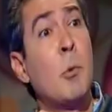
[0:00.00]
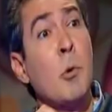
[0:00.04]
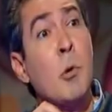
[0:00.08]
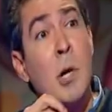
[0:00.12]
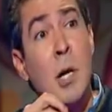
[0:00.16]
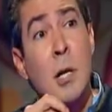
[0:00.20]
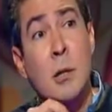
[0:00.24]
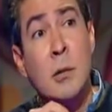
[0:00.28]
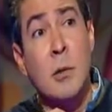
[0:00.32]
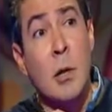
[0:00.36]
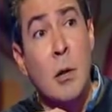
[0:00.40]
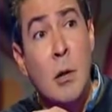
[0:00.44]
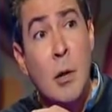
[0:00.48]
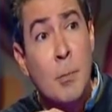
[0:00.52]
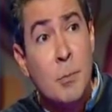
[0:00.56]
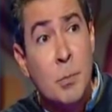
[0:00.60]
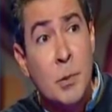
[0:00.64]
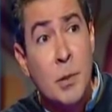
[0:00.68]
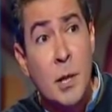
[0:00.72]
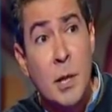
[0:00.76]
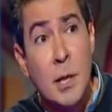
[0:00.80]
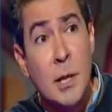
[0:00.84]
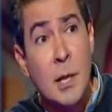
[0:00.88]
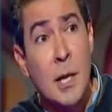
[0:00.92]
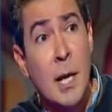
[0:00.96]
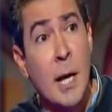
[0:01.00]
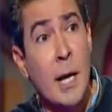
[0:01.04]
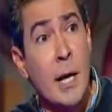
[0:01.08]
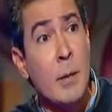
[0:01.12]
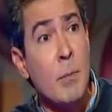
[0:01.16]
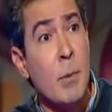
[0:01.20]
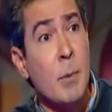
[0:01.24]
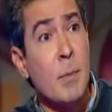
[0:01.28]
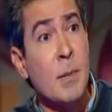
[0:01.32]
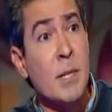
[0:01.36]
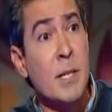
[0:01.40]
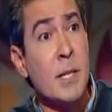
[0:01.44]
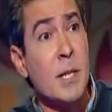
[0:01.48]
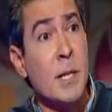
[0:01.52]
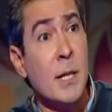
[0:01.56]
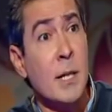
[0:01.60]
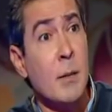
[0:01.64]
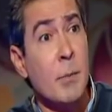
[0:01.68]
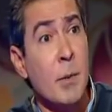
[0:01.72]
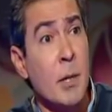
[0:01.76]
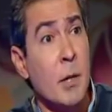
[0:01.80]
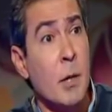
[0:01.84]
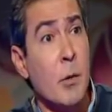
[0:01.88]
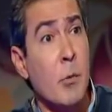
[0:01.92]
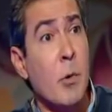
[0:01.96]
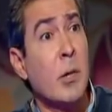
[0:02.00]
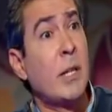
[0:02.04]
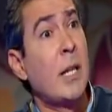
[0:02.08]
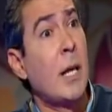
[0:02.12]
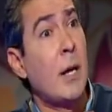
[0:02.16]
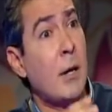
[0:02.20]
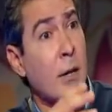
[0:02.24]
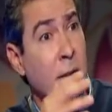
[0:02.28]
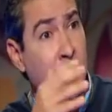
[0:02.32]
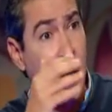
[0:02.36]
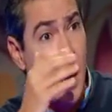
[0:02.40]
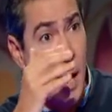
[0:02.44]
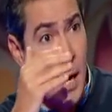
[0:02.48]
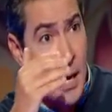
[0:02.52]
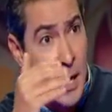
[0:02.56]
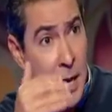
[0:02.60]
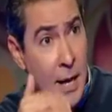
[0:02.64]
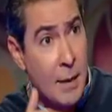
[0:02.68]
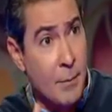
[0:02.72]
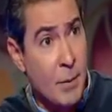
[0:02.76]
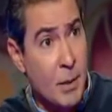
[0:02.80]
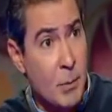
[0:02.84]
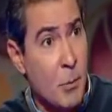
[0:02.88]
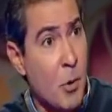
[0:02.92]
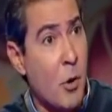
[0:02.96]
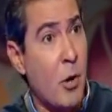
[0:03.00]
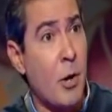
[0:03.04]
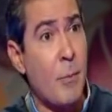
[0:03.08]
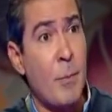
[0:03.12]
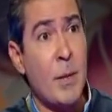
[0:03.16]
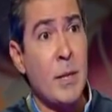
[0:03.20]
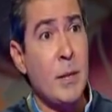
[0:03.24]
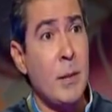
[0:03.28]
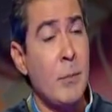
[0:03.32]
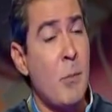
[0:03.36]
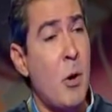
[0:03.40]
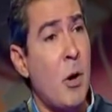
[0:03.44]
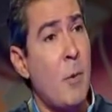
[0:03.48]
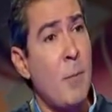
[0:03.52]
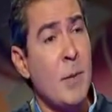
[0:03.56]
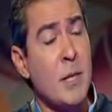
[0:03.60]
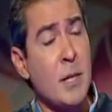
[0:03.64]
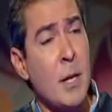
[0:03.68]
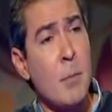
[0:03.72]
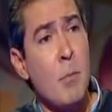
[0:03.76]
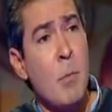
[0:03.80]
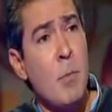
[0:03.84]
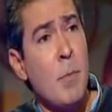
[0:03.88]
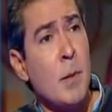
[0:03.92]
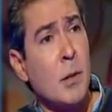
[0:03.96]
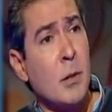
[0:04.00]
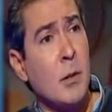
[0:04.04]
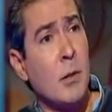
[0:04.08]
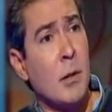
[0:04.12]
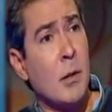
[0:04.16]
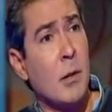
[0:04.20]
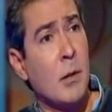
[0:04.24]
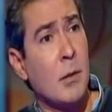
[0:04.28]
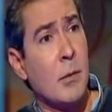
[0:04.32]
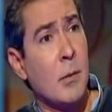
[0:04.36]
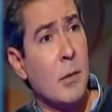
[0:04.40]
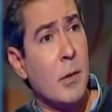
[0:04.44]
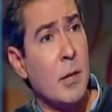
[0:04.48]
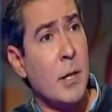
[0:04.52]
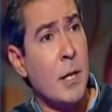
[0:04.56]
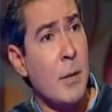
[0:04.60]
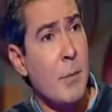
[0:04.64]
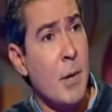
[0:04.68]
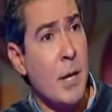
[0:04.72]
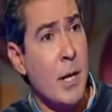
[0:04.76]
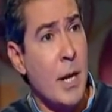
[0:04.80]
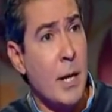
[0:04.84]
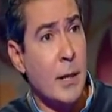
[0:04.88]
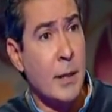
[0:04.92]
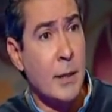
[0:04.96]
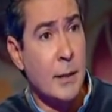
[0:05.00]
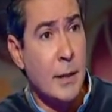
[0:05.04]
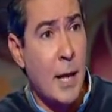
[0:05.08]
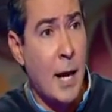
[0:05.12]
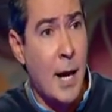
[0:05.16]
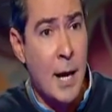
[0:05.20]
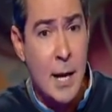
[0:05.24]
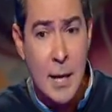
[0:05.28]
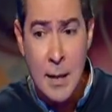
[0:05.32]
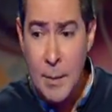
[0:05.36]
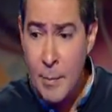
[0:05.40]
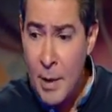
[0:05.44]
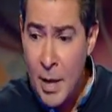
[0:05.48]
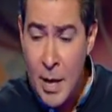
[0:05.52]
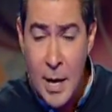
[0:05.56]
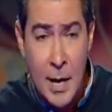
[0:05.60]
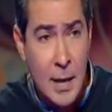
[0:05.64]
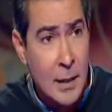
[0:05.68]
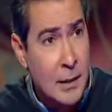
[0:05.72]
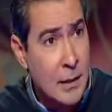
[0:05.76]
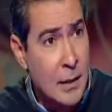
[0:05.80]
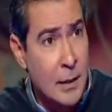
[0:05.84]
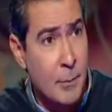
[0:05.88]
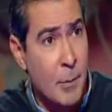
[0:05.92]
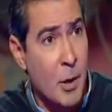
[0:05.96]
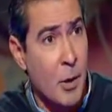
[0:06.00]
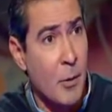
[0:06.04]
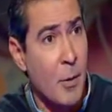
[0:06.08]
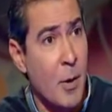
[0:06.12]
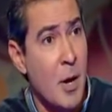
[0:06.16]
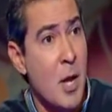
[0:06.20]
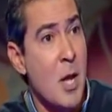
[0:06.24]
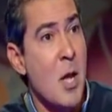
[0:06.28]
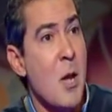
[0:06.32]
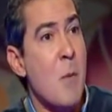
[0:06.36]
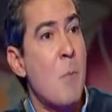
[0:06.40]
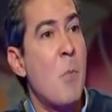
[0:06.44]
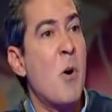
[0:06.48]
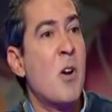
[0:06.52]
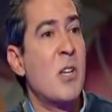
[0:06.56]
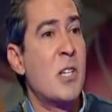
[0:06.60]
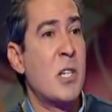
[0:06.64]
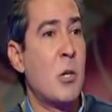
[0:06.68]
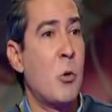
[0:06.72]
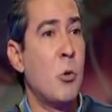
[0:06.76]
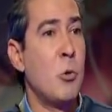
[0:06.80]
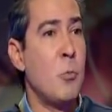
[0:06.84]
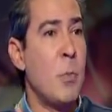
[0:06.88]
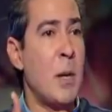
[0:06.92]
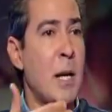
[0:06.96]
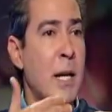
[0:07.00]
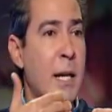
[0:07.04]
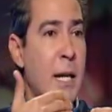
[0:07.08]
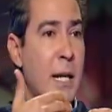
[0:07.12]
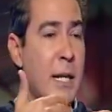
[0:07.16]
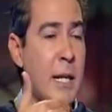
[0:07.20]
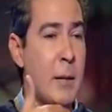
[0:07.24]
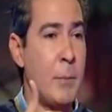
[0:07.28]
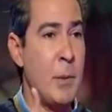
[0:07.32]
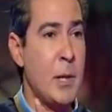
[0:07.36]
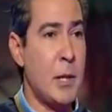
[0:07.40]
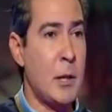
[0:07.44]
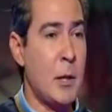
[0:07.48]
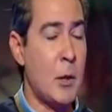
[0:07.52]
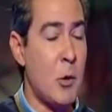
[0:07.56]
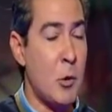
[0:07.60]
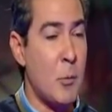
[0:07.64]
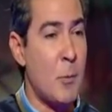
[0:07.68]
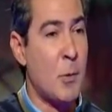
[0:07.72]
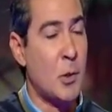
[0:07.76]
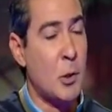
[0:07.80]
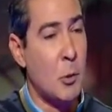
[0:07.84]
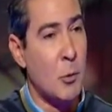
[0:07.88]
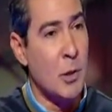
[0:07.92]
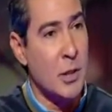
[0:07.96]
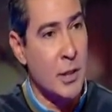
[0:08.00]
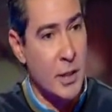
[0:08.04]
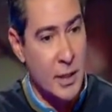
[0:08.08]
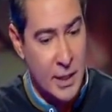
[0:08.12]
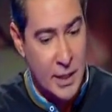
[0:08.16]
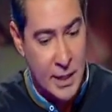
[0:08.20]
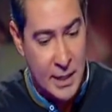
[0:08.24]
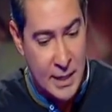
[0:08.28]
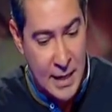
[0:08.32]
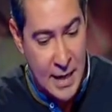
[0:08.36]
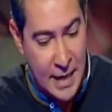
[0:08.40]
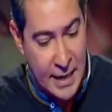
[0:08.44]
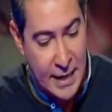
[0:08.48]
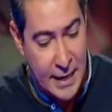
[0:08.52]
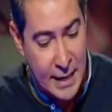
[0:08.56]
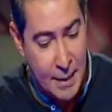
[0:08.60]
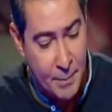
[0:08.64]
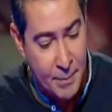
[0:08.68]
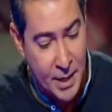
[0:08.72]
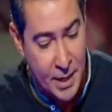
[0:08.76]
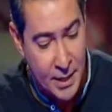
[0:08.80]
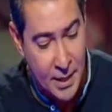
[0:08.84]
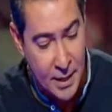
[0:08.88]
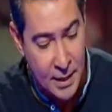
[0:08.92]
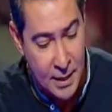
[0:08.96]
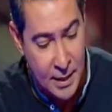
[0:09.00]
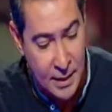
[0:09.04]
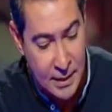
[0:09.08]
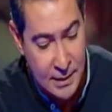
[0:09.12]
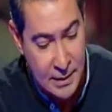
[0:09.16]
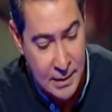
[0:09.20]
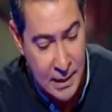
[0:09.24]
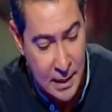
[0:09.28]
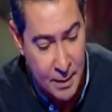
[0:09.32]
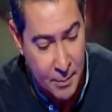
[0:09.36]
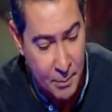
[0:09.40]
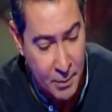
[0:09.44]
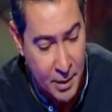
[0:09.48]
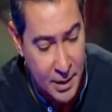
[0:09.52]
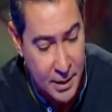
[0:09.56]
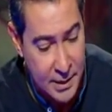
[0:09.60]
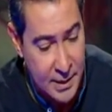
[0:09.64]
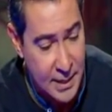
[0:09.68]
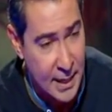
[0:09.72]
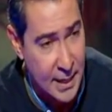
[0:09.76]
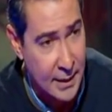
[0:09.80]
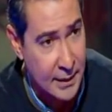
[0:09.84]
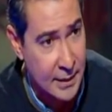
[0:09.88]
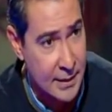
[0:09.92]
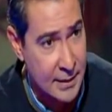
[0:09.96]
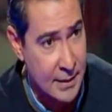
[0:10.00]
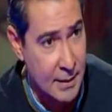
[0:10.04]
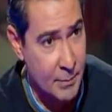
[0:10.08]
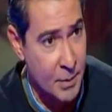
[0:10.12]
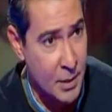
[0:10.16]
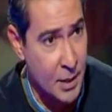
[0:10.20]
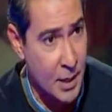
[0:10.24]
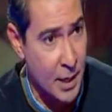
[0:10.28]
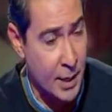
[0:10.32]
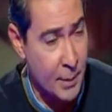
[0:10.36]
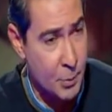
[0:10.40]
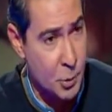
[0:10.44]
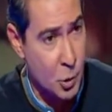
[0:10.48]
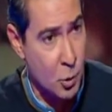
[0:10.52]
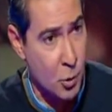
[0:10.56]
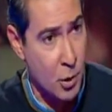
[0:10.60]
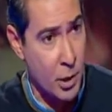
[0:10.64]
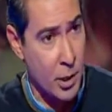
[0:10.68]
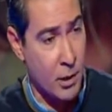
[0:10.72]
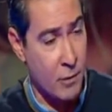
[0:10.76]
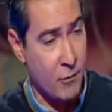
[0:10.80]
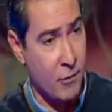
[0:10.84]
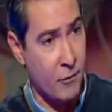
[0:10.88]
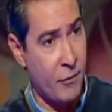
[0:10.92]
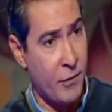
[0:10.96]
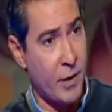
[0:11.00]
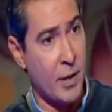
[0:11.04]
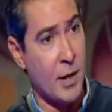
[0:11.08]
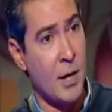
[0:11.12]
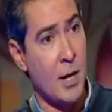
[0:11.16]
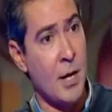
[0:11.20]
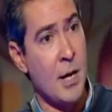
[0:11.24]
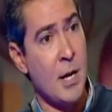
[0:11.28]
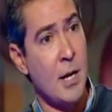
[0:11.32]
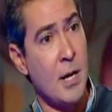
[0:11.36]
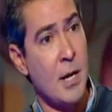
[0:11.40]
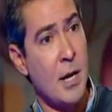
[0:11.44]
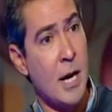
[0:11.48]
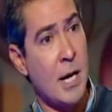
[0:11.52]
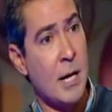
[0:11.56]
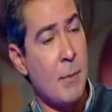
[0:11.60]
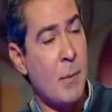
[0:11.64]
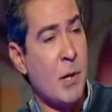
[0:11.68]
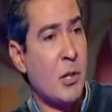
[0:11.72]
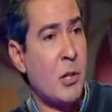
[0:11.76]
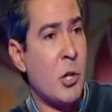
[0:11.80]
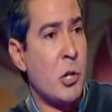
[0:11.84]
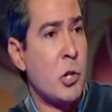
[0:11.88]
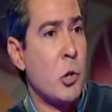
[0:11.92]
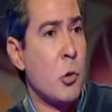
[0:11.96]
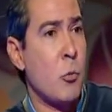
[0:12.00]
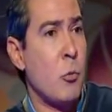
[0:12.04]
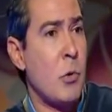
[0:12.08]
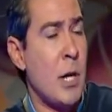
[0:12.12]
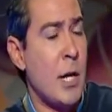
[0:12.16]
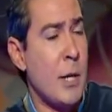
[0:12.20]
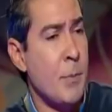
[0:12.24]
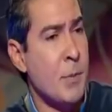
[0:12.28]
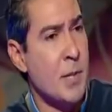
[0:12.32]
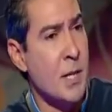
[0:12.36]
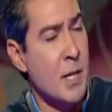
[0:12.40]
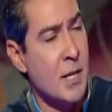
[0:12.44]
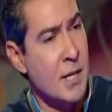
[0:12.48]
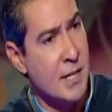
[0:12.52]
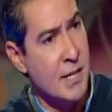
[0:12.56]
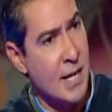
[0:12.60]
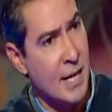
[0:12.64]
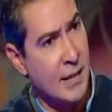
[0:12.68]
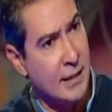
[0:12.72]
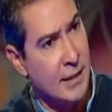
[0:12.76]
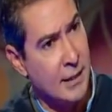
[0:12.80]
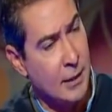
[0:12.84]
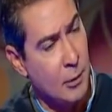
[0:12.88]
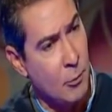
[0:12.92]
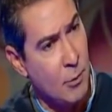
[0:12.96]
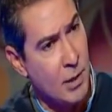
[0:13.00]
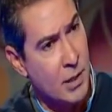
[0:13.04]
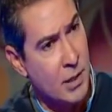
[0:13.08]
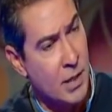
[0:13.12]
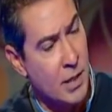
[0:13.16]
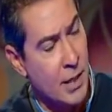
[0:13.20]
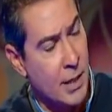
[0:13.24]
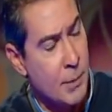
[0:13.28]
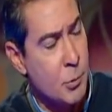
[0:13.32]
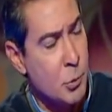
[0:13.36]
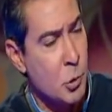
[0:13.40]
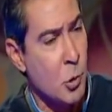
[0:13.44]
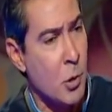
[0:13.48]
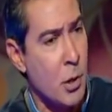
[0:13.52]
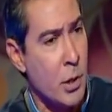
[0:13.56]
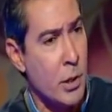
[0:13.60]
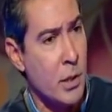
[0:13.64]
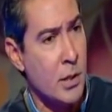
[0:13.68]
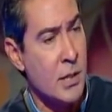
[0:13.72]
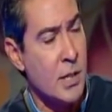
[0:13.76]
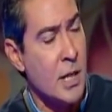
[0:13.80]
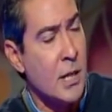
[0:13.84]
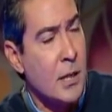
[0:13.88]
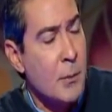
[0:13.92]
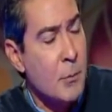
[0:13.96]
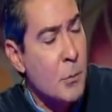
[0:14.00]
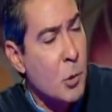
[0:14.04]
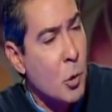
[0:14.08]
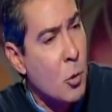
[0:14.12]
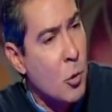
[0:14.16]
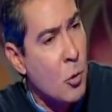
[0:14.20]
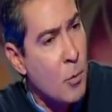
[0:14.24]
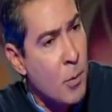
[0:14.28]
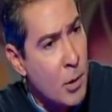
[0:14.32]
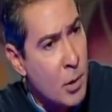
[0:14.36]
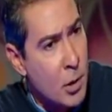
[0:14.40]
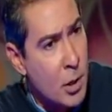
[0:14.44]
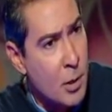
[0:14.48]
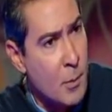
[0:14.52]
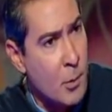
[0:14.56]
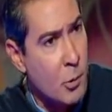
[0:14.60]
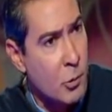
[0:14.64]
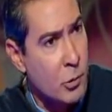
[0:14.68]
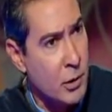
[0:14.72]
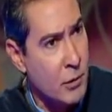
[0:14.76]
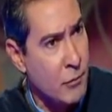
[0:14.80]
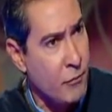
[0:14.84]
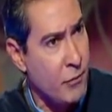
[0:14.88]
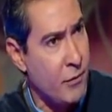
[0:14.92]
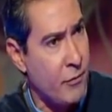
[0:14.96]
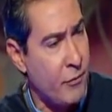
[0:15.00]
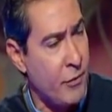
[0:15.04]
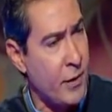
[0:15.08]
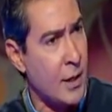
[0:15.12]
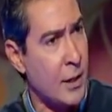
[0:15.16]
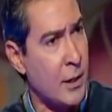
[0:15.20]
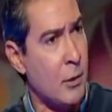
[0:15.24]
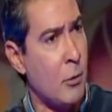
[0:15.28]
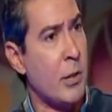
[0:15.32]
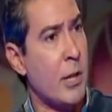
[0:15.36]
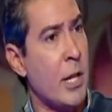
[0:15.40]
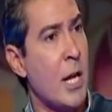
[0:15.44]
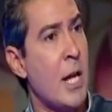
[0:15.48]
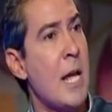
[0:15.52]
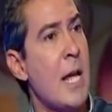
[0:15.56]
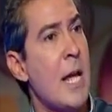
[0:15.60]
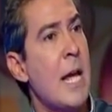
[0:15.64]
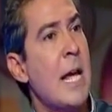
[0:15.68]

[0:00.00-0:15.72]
بقول لك طلبت اللعيبه بس الكبير تعالى يا عماد ما هو عماد ما هو عماد كان مبطل انما يعني تعالى بقى هات لي بقى ما اصل خد بالك الكبير دلوقتي دلوقتي إيه، ايامنا اسلام كان سعد سمير لعيب صغير في الفرقه صح انا ما اقدرش اقول لعيب سعد دلوقتي لعيب صغير سعد من الكبار اللي موجودين في الفرقه دلوقتي